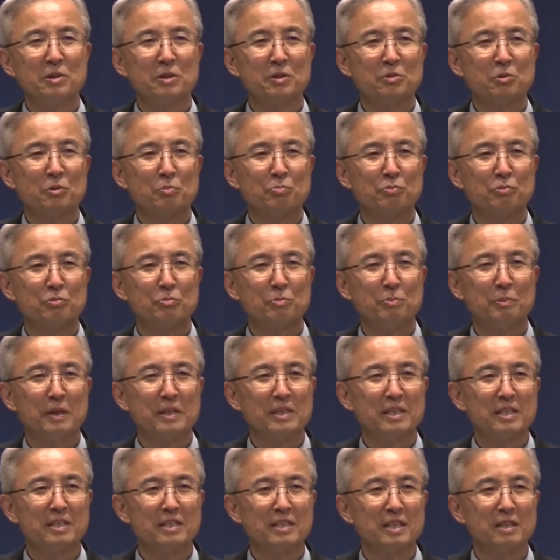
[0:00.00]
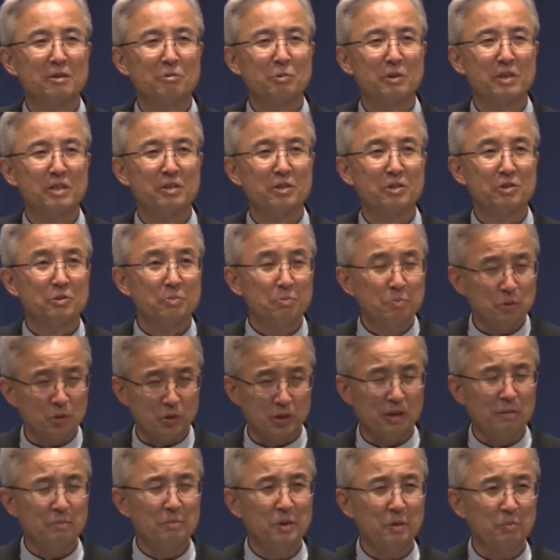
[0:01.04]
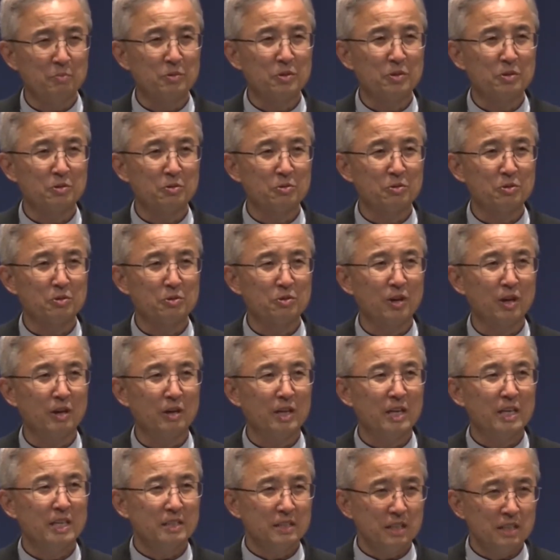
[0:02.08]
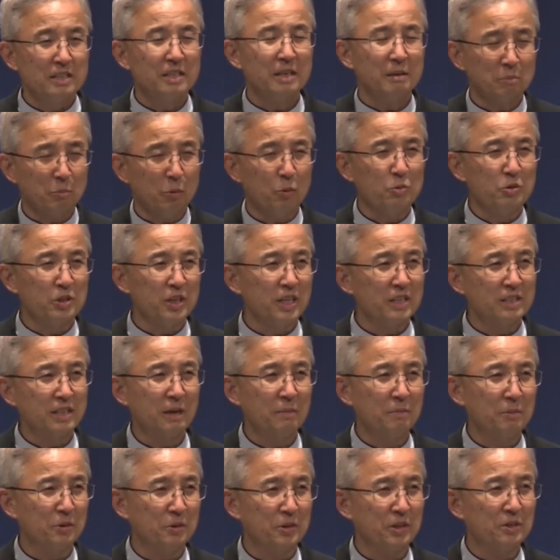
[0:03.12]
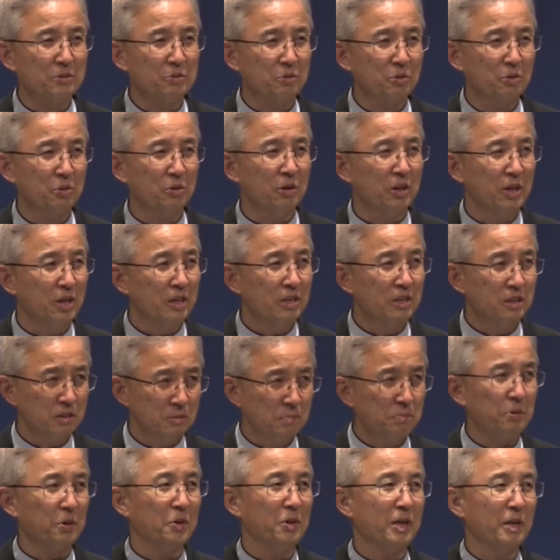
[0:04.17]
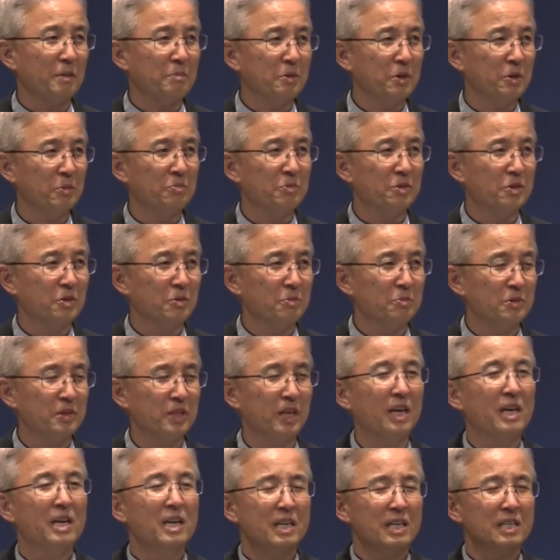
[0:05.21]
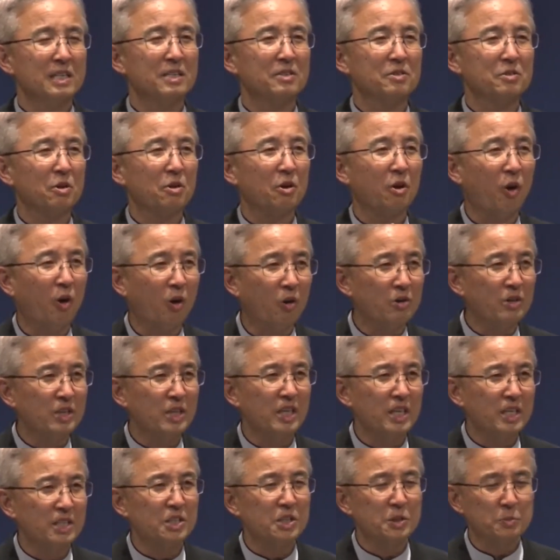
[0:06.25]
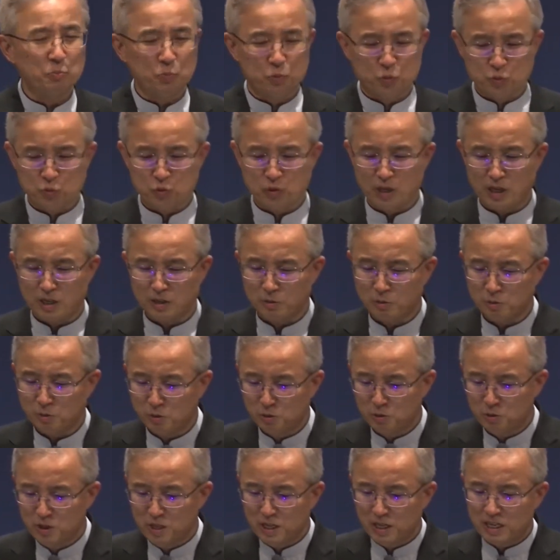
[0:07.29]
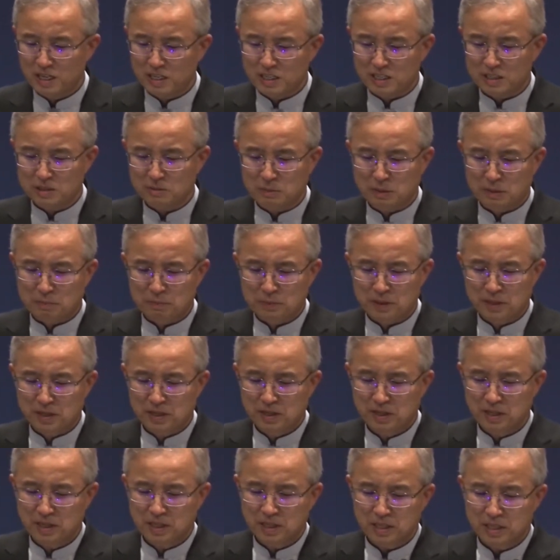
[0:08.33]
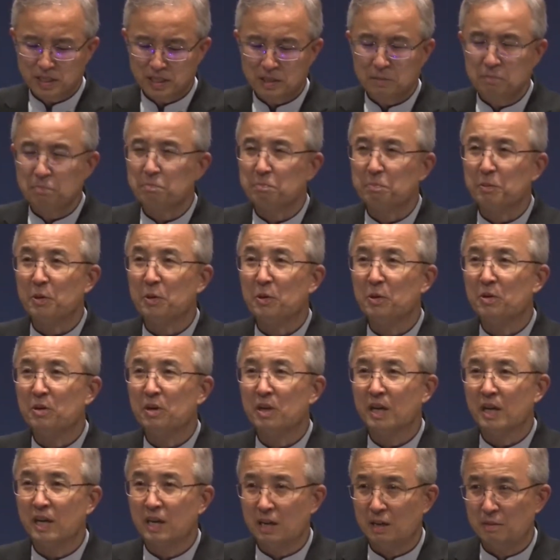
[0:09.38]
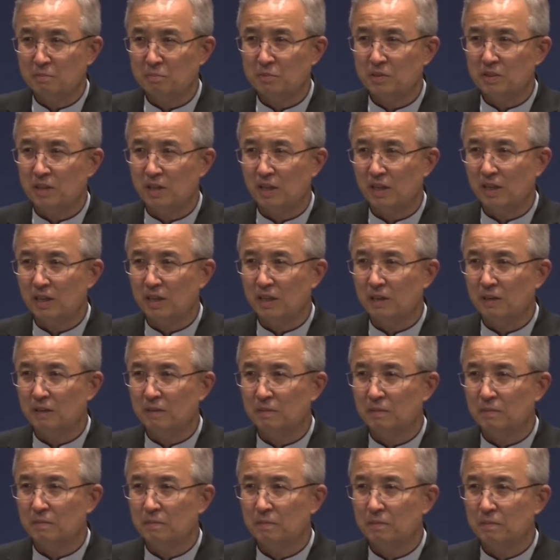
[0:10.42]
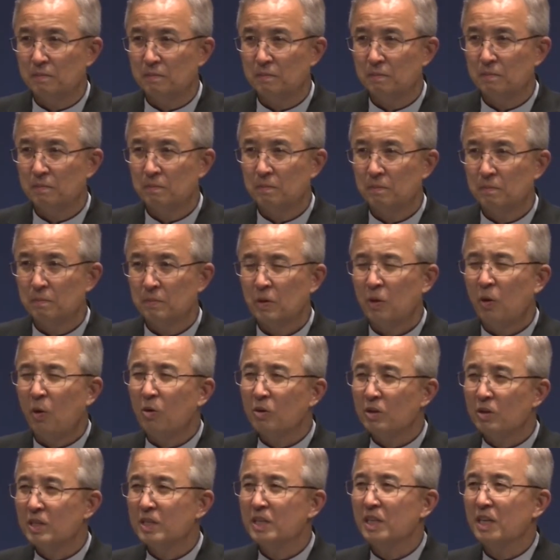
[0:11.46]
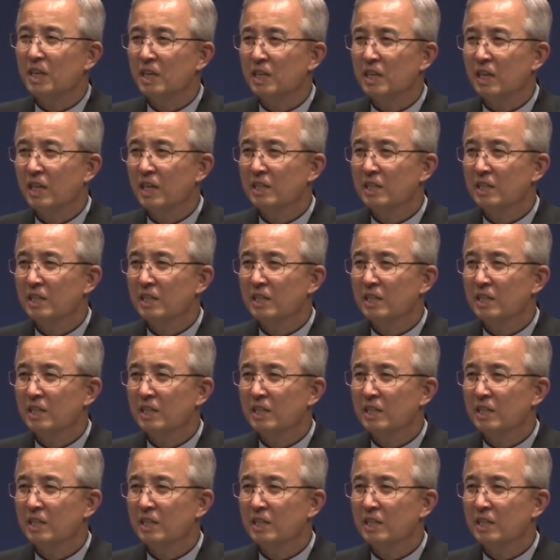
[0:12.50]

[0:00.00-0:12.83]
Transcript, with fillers: 되도 부름받았다고 하는 것은 변함이 없는 거거든요. 세상 모든 게 다 변해도 그건 변함이 없는 겁니다. 그래서 거기에 집중하고 하나님 앞에 기뻐해야 합니다. 거기에